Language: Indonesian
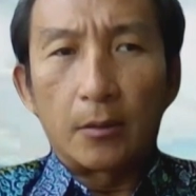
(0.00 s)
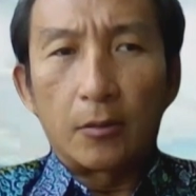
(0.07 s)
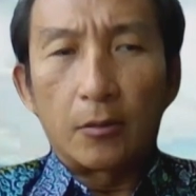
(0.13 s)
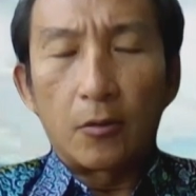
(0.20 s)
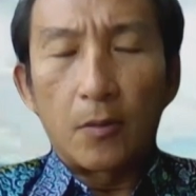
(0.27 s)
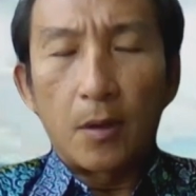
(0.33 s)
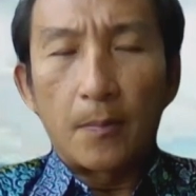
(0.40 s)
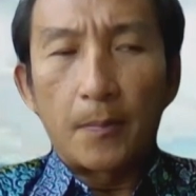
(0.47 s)
hanya
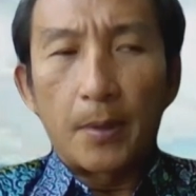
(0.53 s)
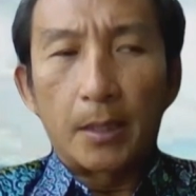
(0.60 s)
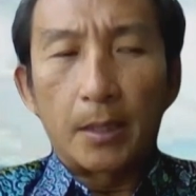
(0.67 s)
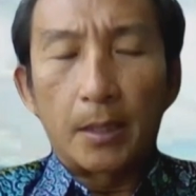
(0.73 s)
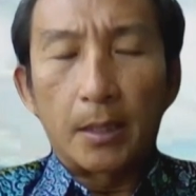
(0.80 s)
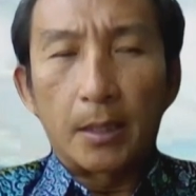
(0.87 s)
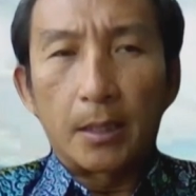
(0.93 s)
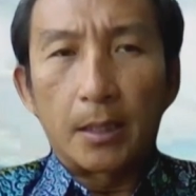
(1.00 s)
0,4
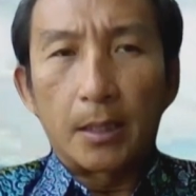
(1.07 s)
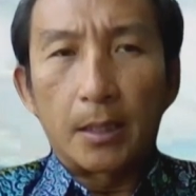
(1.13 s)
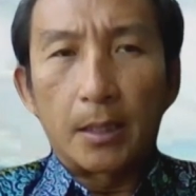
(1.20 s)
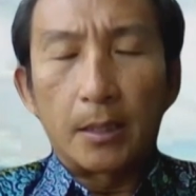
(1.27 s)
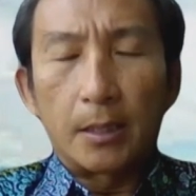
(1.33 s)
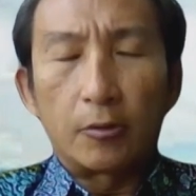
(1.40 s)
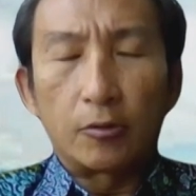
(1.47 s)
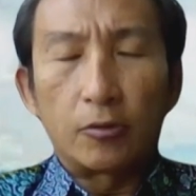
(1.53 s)
dan kita
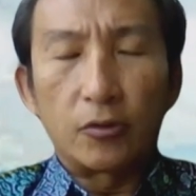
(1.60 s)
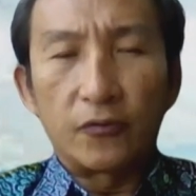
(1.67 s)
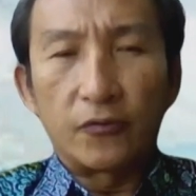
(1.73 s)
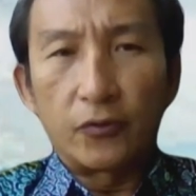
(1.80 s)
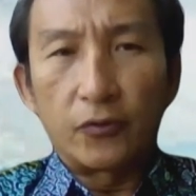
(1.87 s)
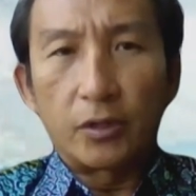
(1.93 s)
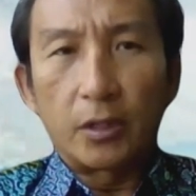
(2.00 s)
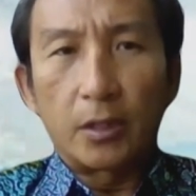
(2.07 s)
lihat di Dow Jones
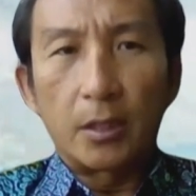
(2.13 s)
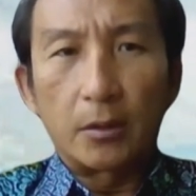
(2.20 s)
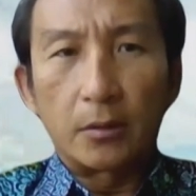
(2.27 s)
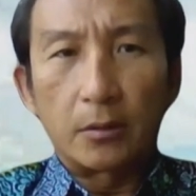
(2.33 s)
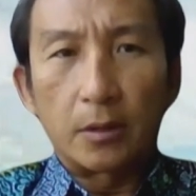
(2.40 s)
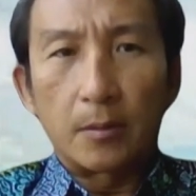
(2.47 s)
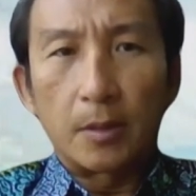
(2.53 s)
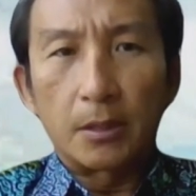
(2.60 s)
Future-nya
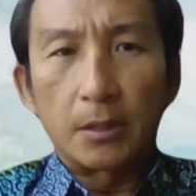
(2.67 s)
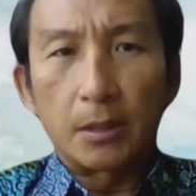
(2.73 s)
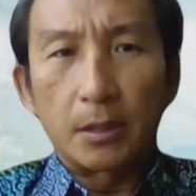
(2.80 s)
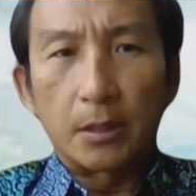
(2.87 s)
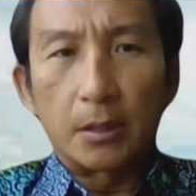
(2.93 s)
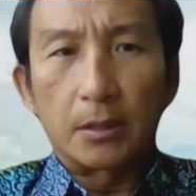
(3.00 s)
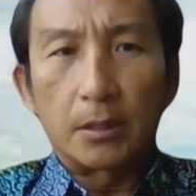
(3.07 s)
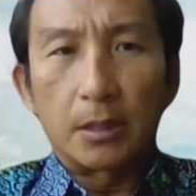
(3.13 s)
juga
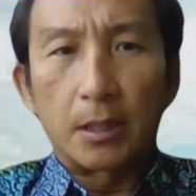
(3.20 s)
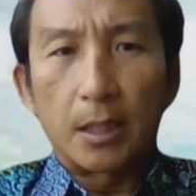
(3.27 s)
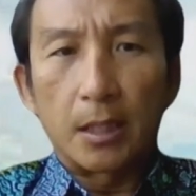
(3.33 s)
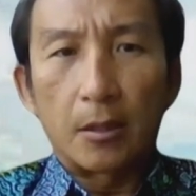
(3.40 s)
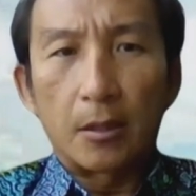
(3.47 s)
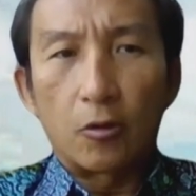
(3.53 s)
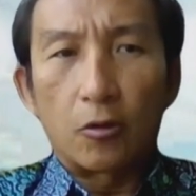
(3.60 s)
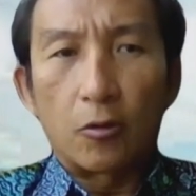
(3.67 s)
masih
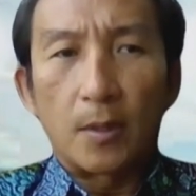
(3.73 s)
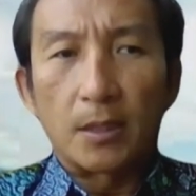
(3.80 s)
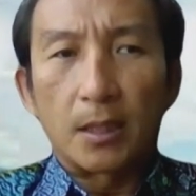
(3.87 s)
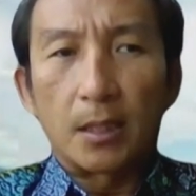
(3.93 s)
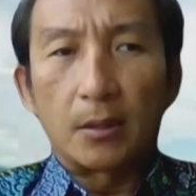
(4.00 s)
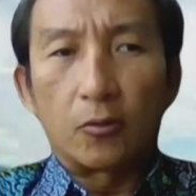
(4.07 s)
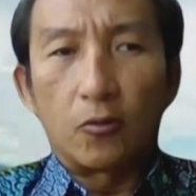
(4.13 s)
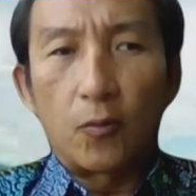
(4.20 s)
sekitar 0,1
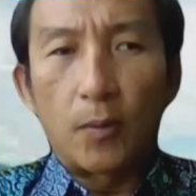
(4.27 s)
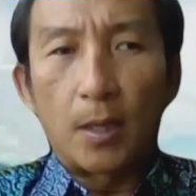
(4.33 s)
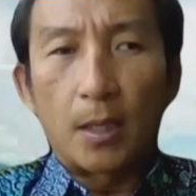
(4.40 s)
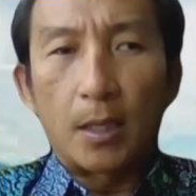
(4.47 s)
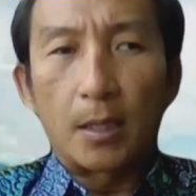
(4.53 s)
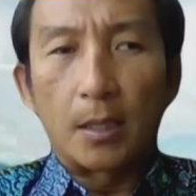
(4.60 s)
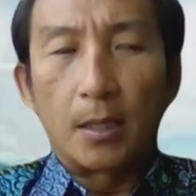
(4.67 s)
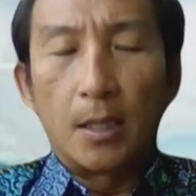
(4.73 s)

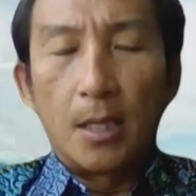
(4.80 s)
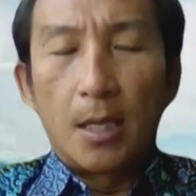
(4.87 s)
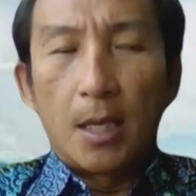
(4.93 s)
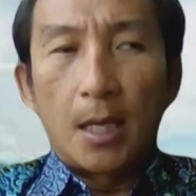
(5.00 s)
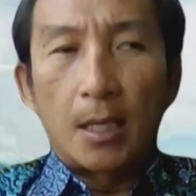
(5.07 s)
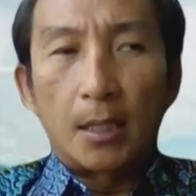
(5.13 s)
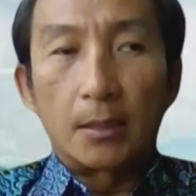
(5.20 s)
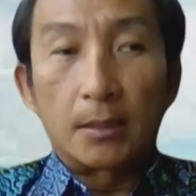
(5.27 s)
bahkan
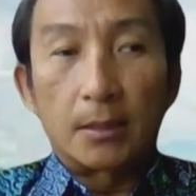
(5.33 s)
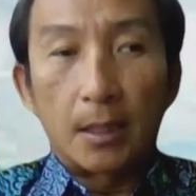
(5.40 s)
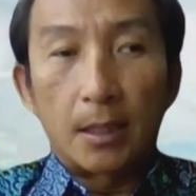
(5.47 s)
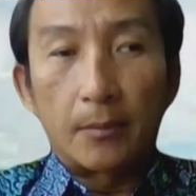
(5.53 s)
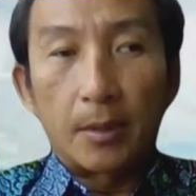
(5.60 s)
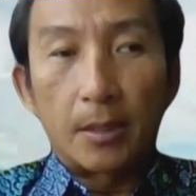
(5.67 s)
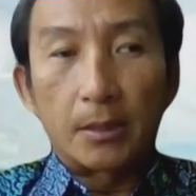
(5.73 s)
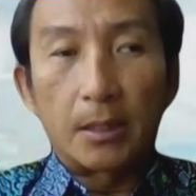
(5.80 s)

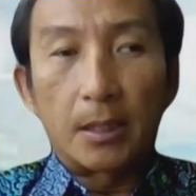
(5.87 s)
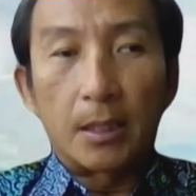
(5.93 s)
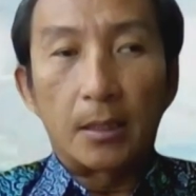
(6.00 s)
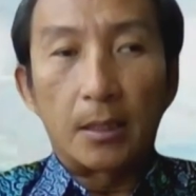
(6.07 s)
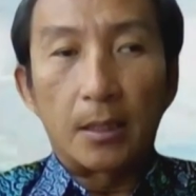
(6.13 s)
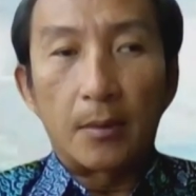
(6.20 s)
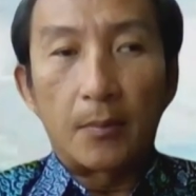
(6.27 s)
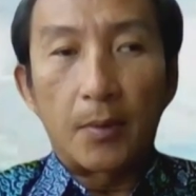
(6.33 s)
Hanseng masih
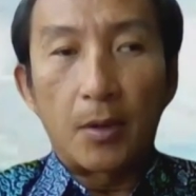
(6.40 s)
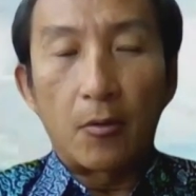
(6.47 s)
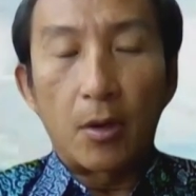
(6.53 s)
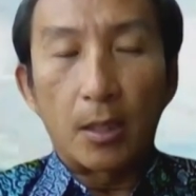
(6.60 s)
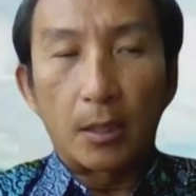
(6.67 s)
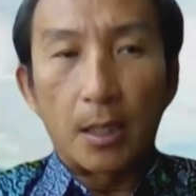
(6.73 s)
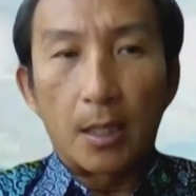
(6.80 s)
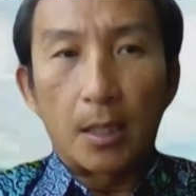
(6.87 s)
ada
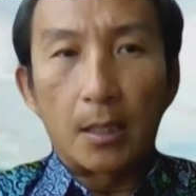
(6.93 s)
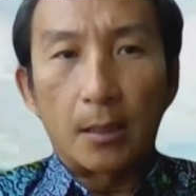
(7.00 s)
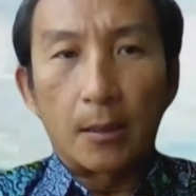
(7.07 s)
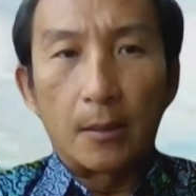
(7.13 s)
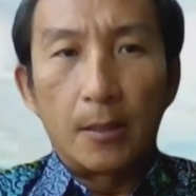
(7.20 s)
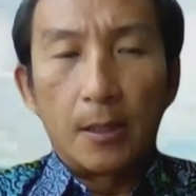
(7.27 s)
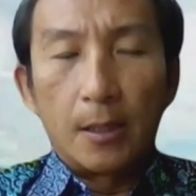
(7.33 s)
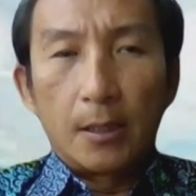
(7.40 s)
penguatan.